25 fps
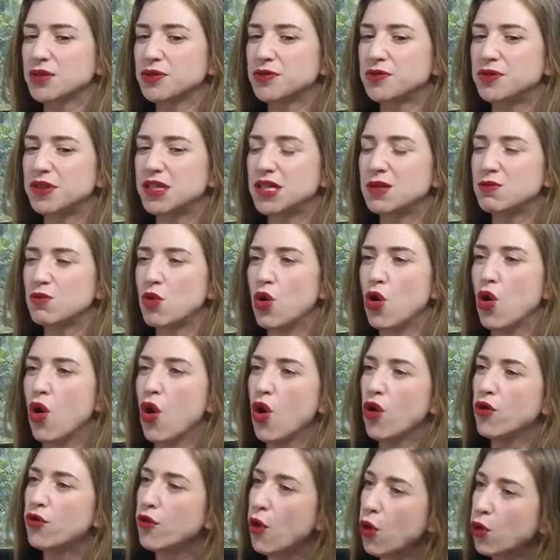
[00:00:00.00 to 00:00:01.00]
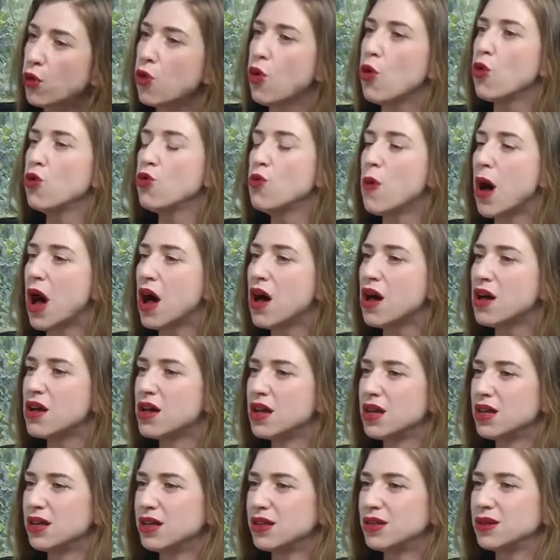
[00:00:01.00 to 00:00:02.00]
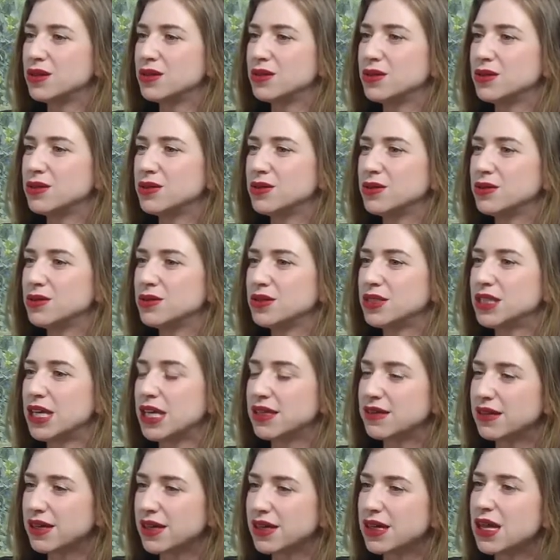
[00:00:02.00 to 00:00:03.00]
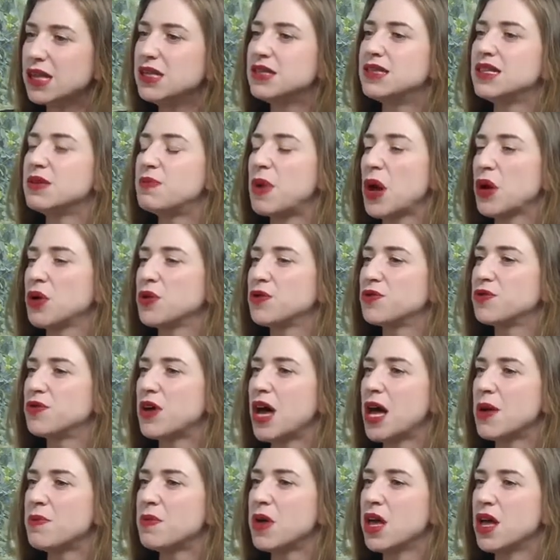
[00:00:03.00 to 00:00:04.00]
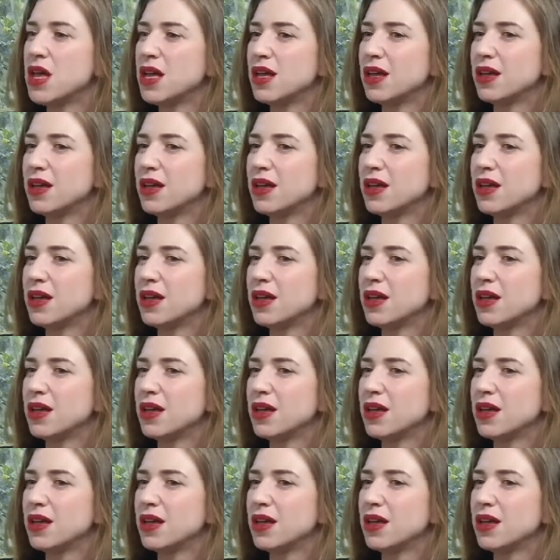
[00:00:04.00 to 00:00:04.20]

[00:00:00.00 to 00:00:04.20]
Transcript: film euh, franco-roumain euh, qui a été réalisé par une femme